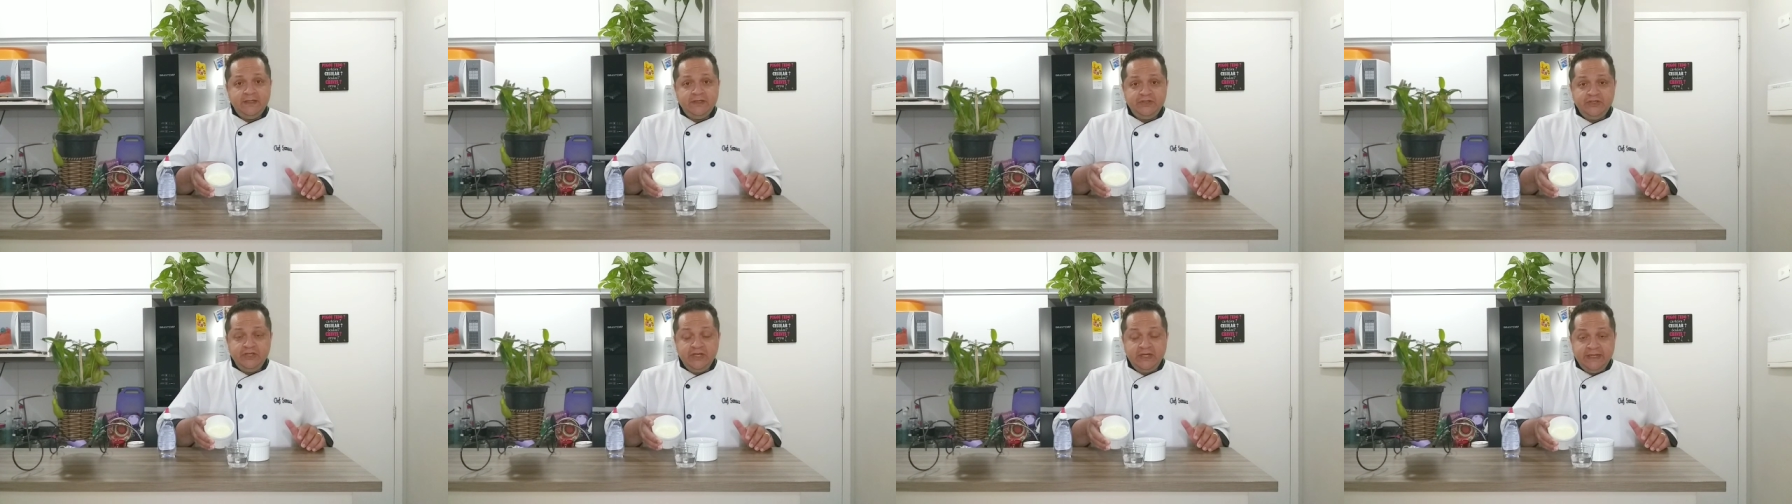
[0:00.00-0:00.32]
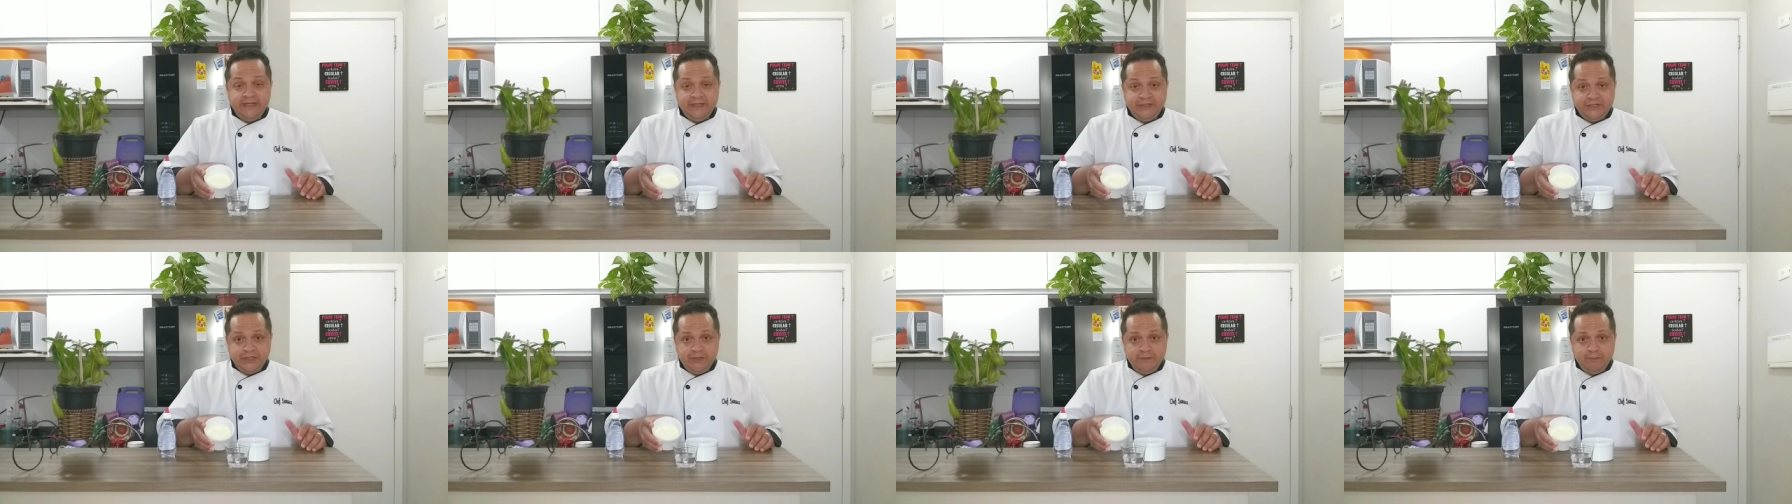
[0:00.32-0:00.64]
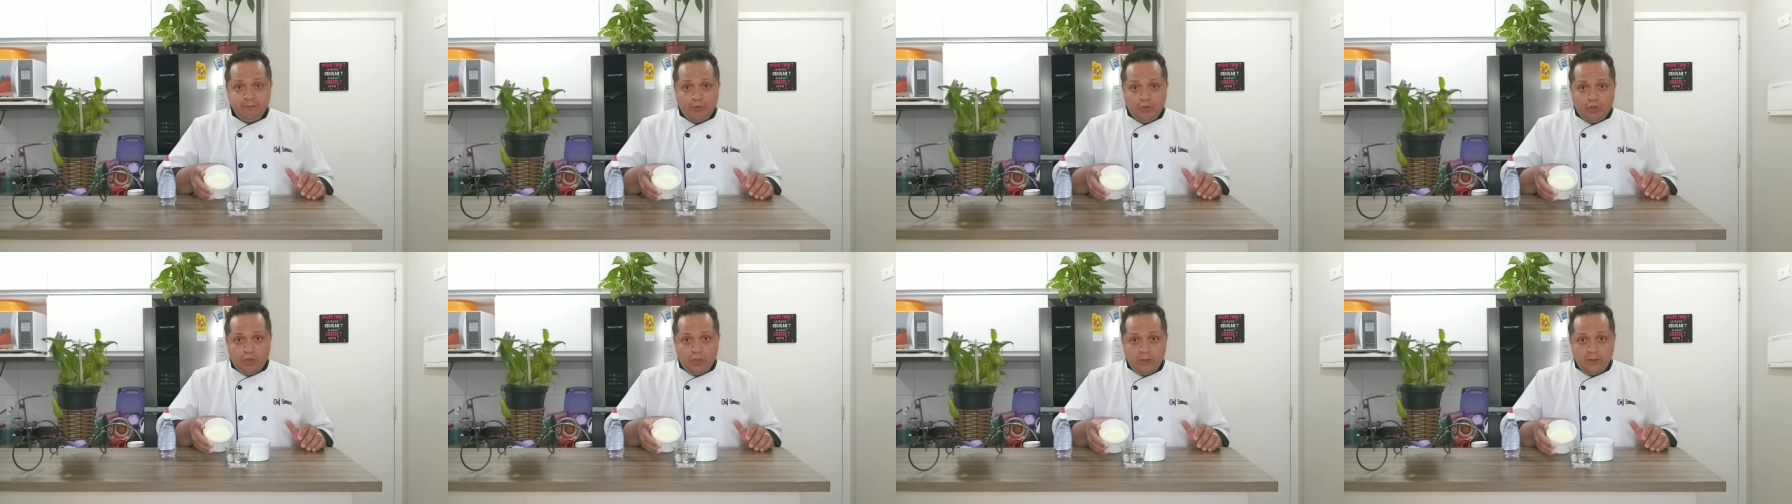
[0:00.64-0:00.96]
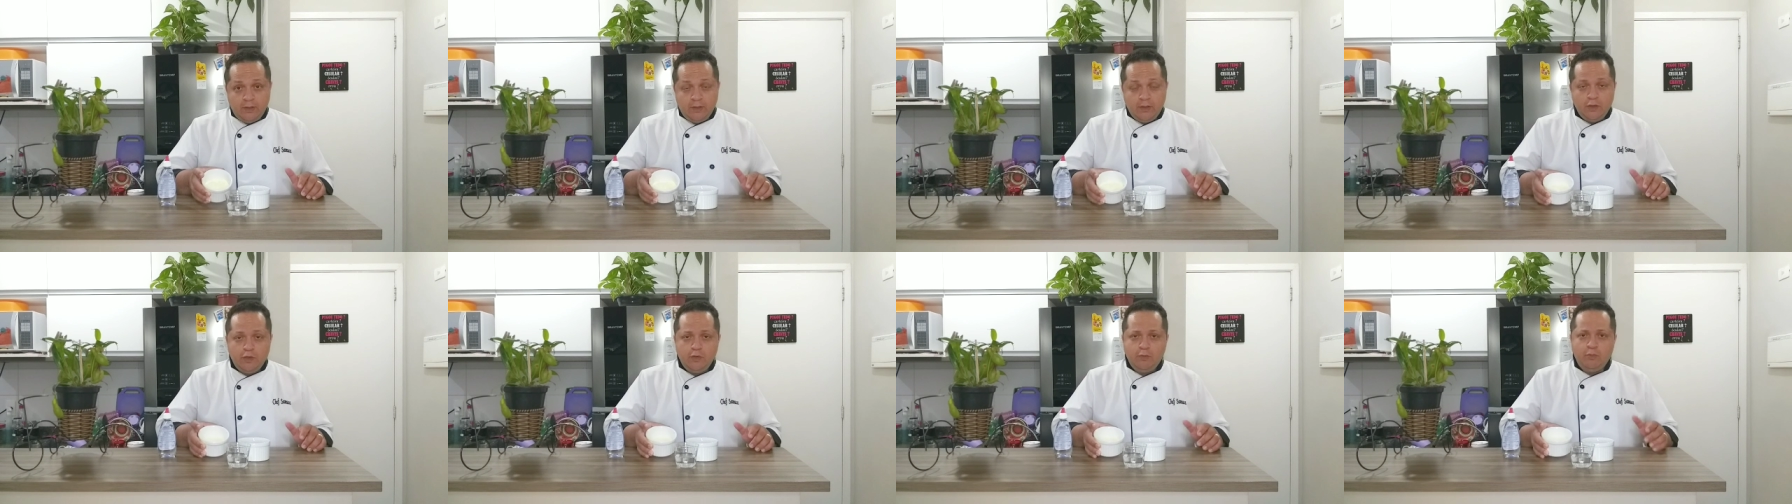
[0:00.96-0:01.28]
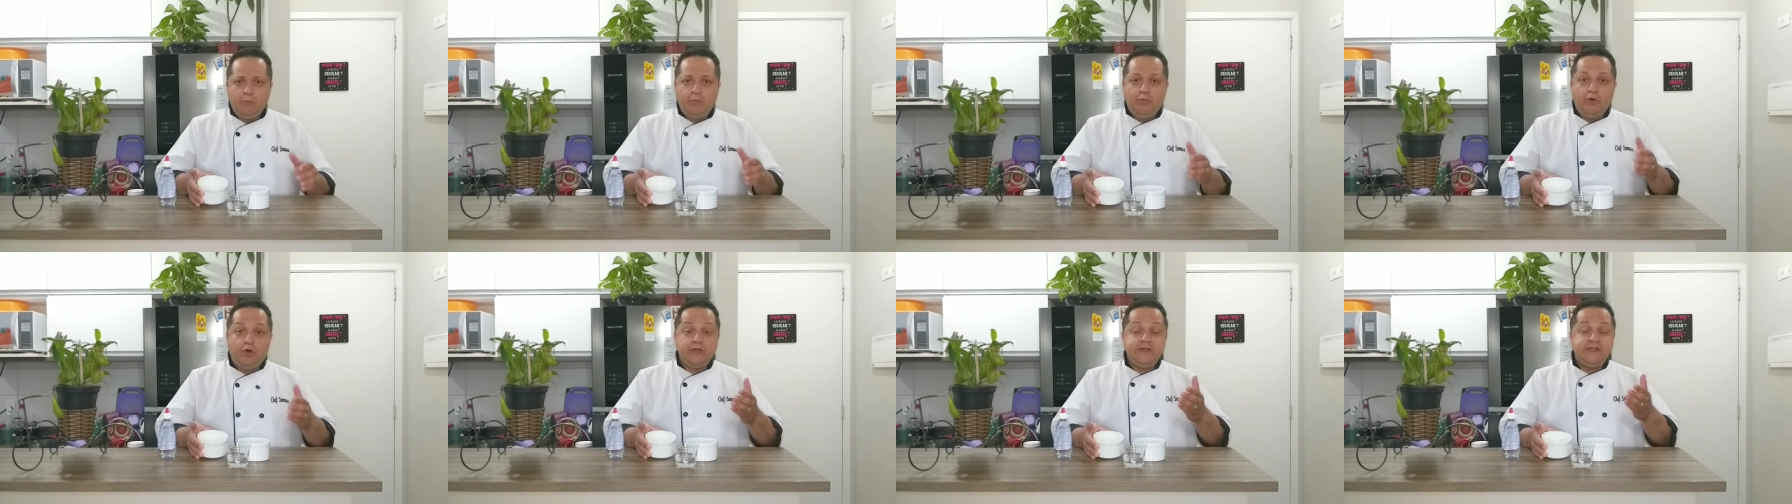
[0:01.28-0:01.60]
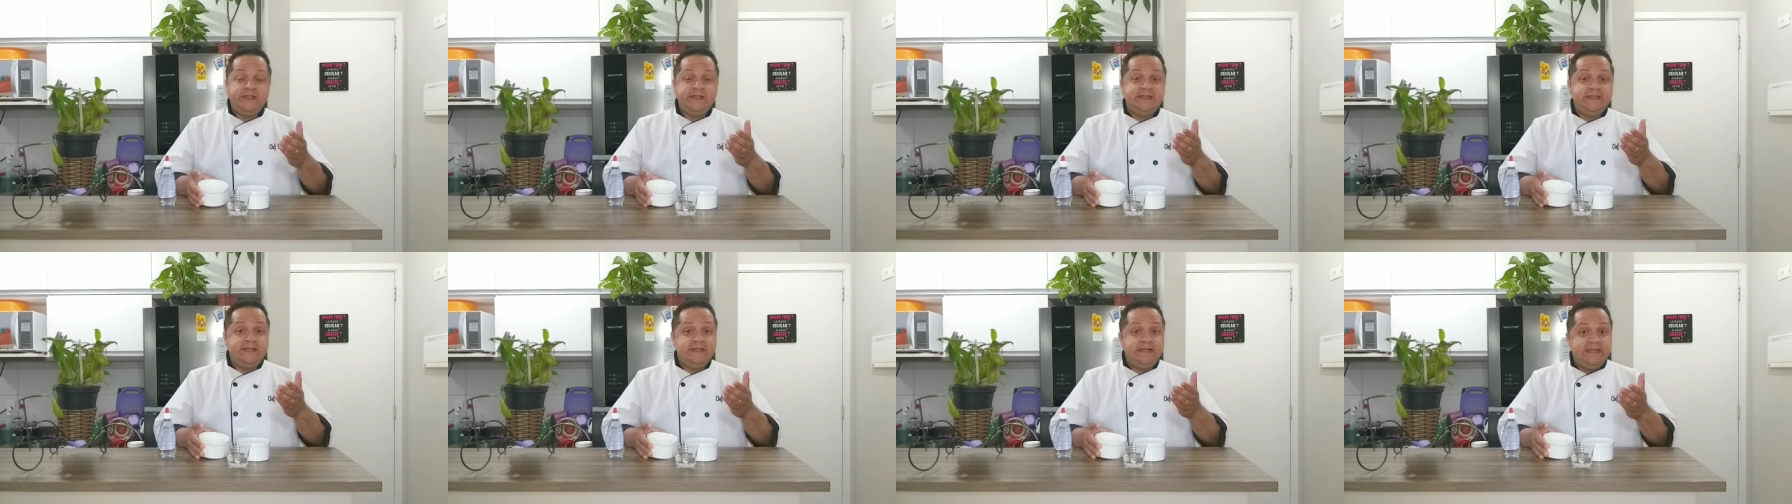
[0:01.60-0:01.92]
de leite em pó,
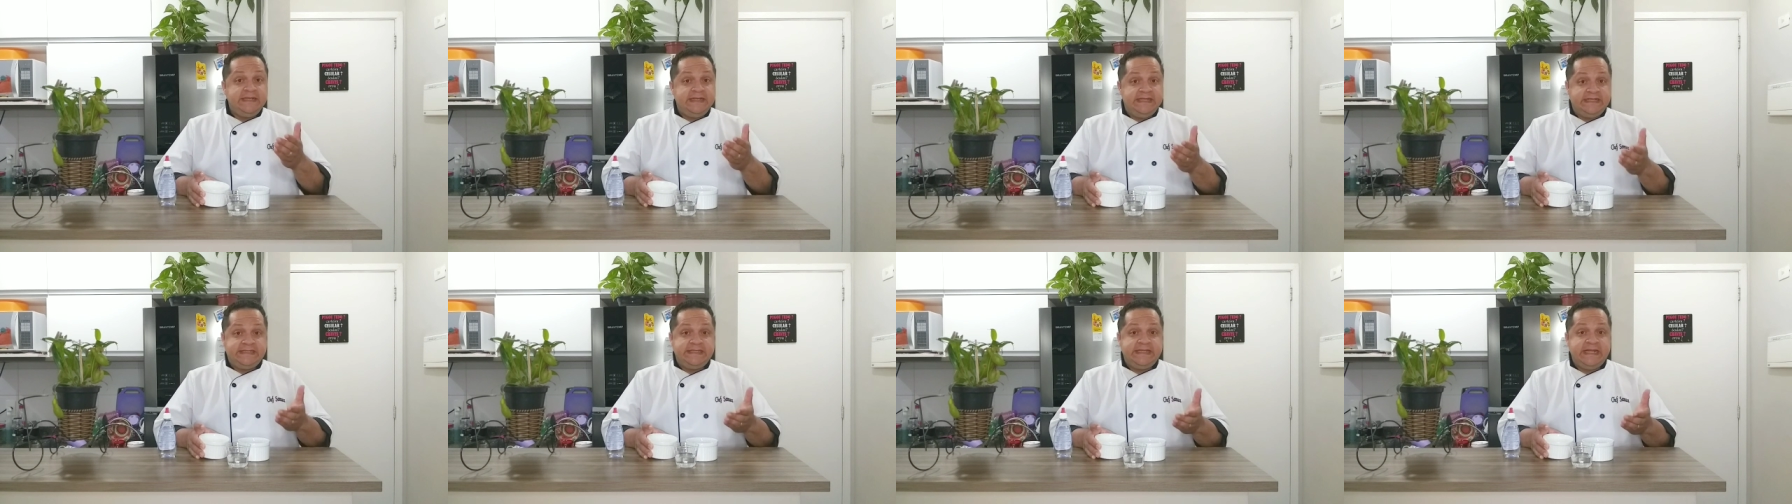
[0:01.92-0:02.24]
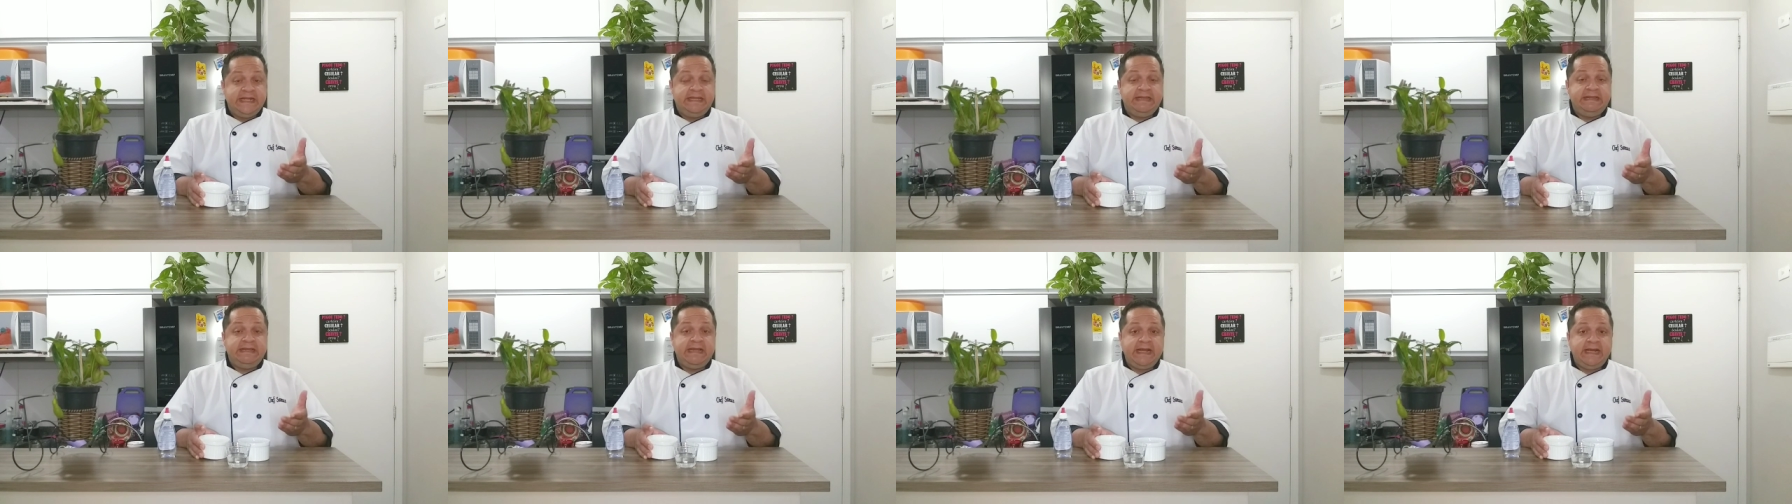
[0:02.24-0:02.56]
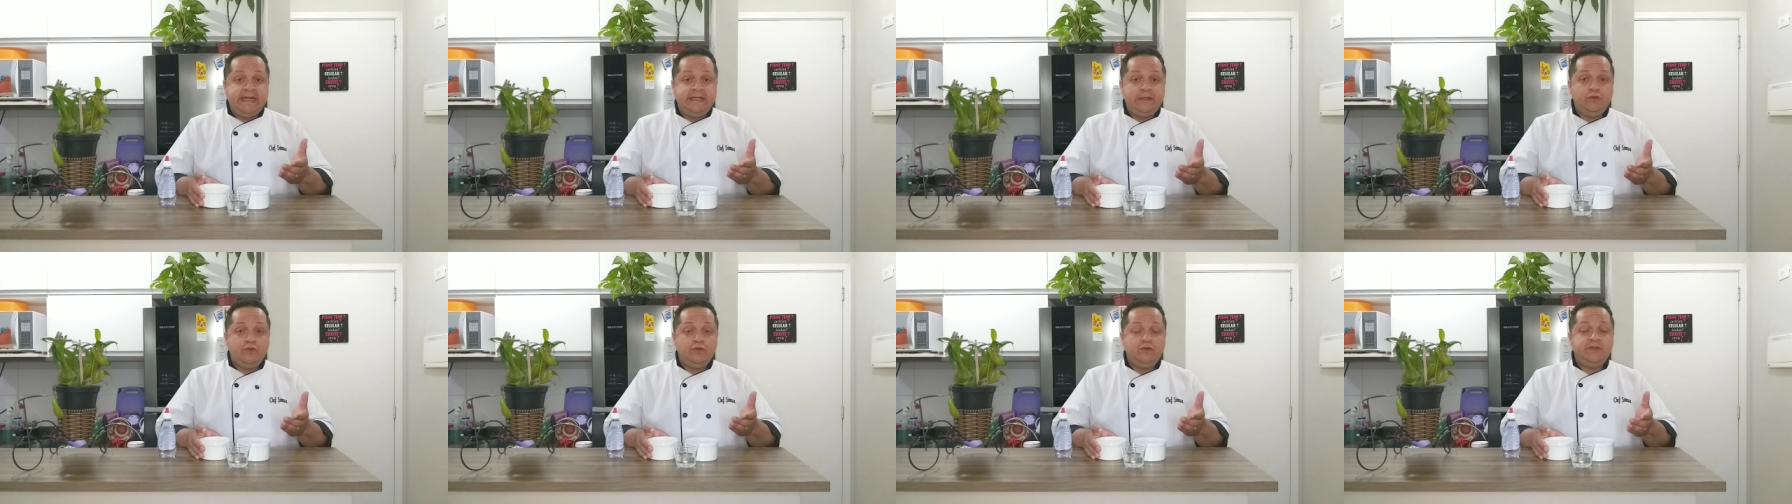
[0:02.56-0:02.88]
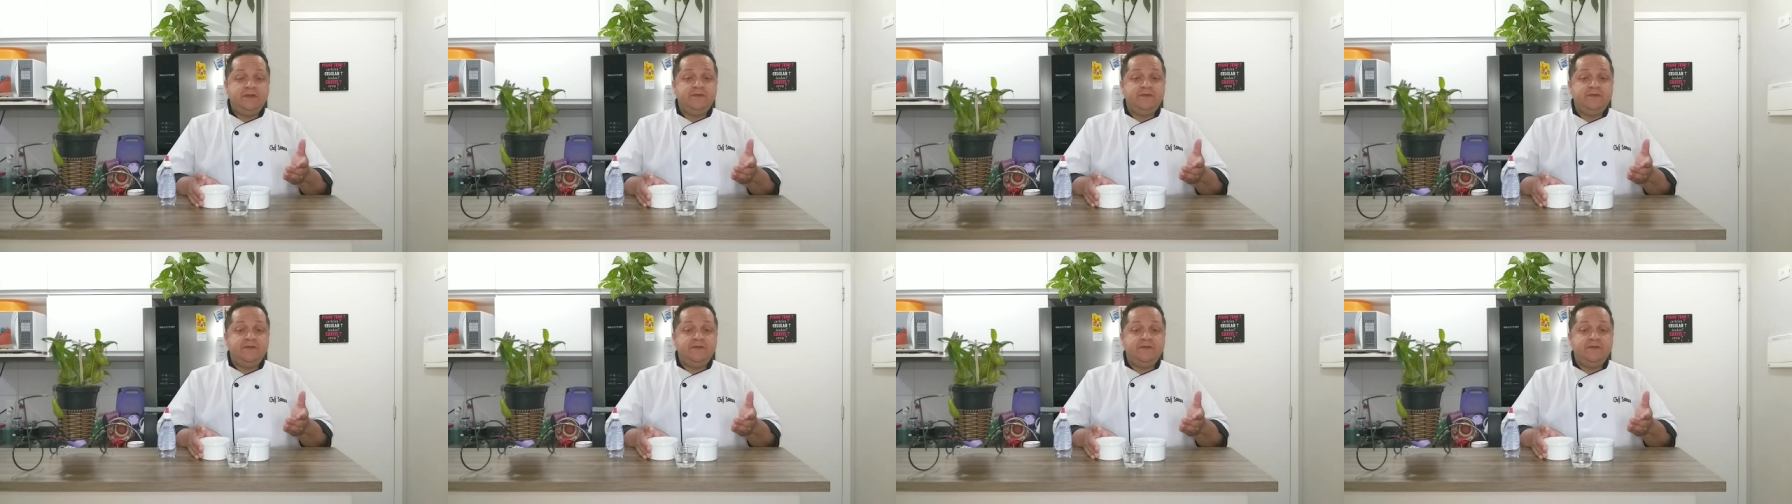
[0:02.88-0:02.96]
pode ser desnatado,